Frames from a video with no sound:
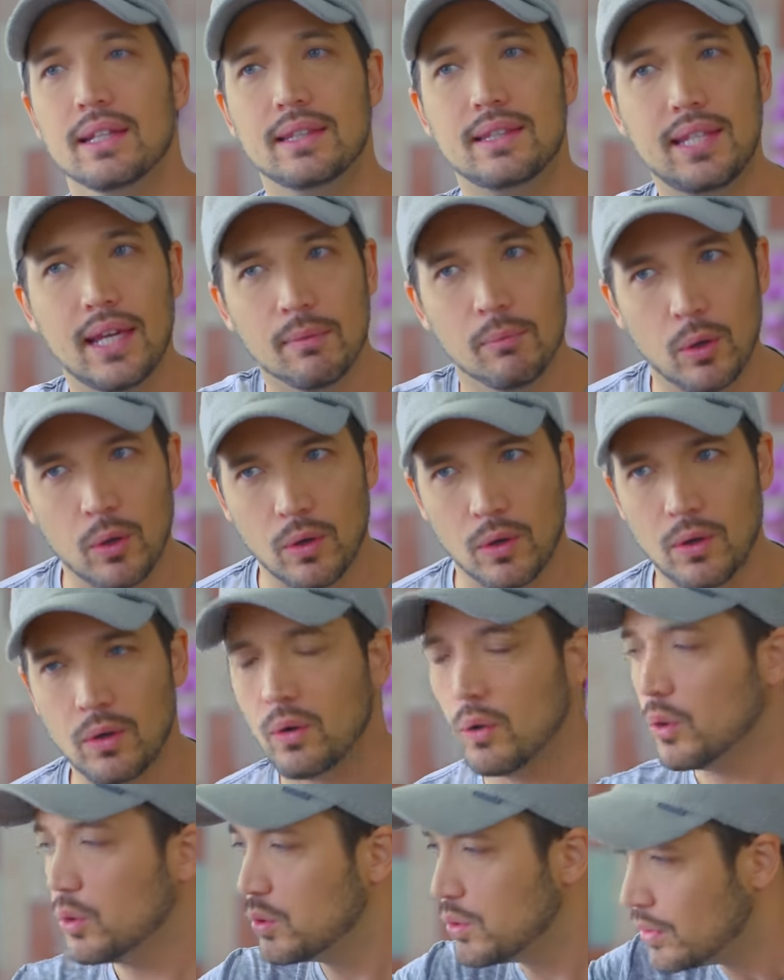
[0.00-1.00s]
でも
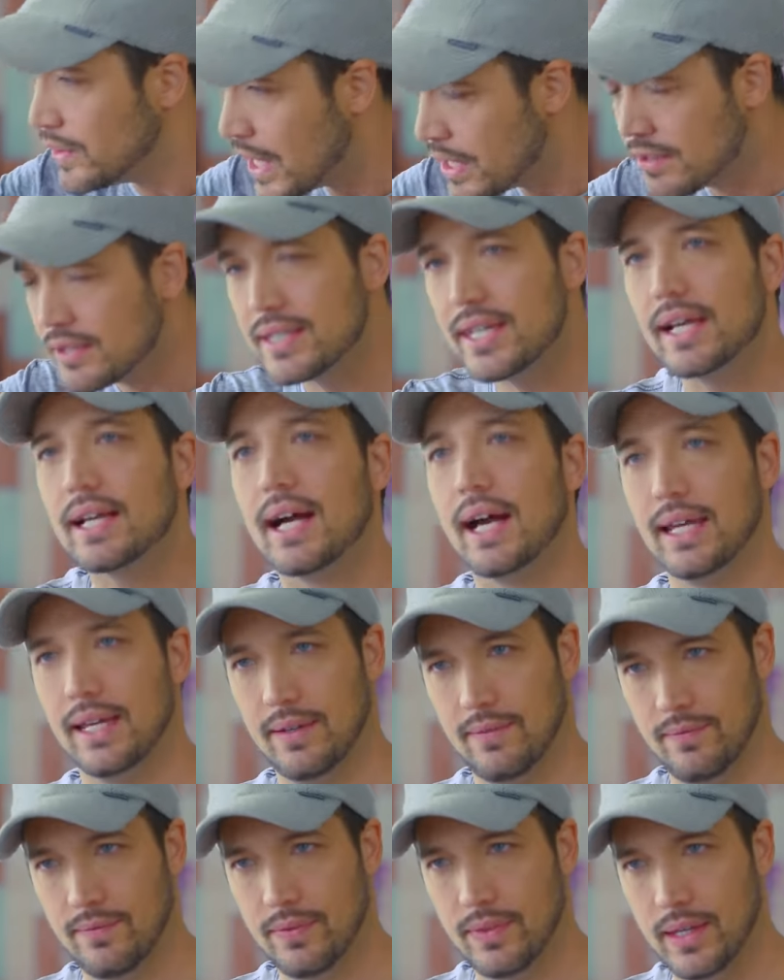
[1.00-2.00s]
大人の世界、
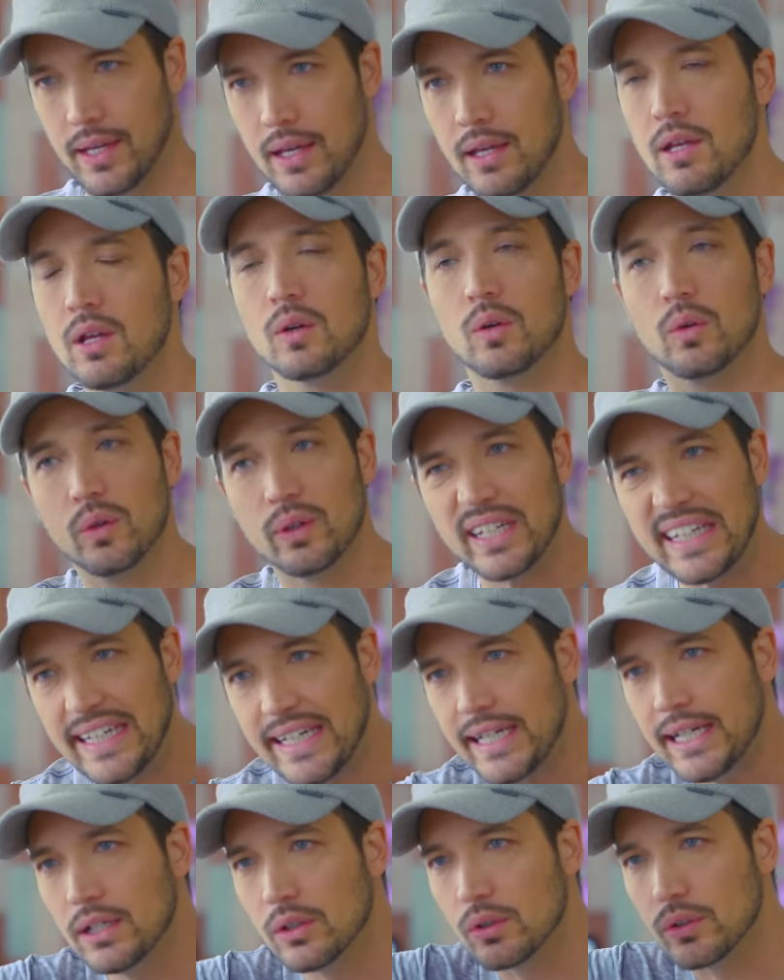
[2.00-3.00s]
ね、この
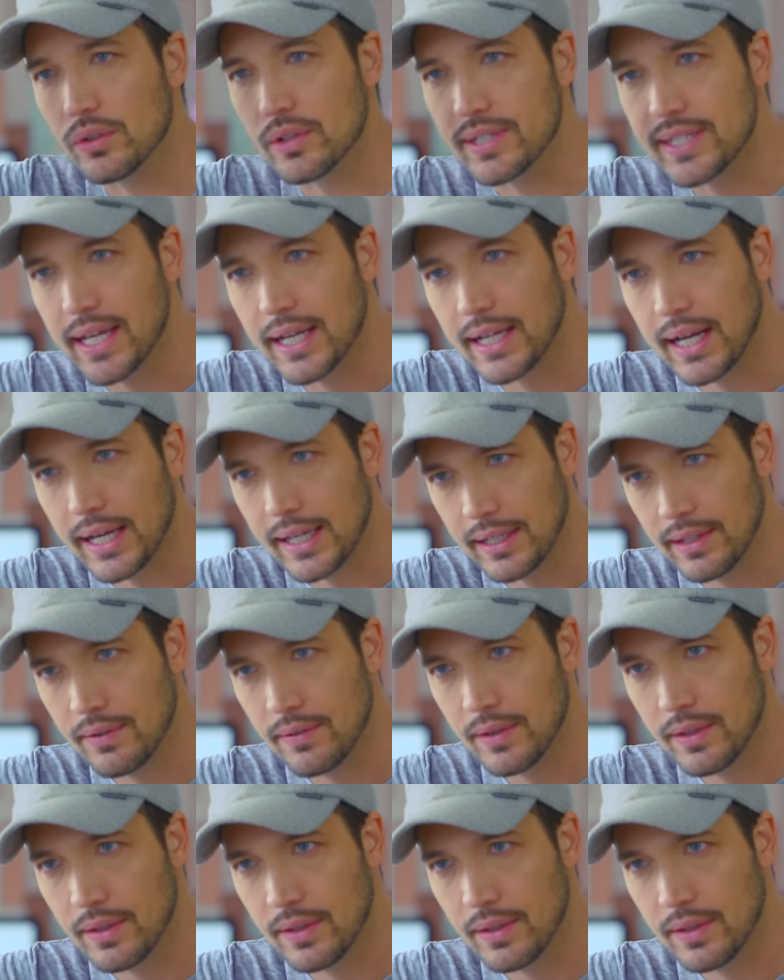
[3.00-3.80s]
ヒーローの世界、